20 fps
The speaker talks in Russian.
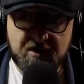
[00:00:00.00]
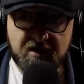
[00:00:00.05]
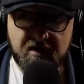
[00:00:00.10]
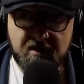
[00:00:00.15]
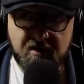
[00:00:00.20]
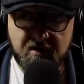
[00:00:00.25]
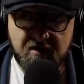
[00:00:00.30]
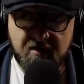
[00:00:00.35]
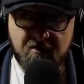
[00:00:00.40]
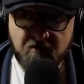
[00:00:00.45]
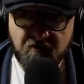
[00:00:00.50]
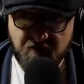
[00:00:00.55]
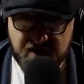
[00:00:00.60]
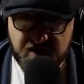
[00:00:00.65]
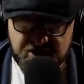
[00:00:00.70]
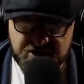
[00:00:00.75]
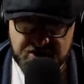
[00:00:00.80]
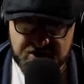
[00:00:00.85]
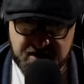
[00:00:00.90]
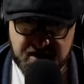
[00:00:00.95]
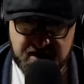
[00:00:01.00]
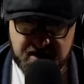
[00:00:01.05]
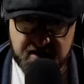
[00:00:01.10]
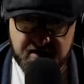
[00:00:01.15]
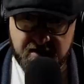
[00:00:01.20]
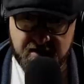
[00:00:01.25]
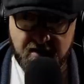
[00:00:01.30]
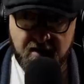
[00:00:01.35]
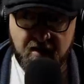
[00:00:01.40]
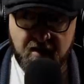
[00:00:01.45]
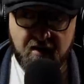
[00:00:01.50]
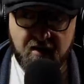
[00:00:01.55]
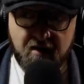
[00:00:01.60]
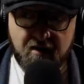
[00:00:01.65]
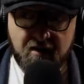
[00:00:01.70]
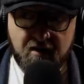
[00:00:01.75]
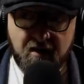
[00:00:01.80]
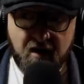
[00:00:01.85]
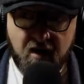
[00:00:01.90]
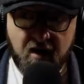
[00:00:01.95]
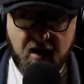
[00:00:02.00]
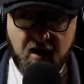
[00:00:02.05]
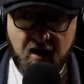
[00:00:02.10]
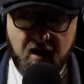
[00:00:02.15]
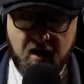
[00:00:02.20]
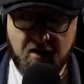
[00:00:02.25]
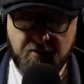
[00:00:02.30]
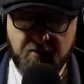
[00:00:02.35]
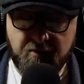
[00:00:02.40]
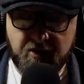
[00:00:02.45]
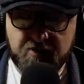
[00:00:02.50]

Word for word: они важны. А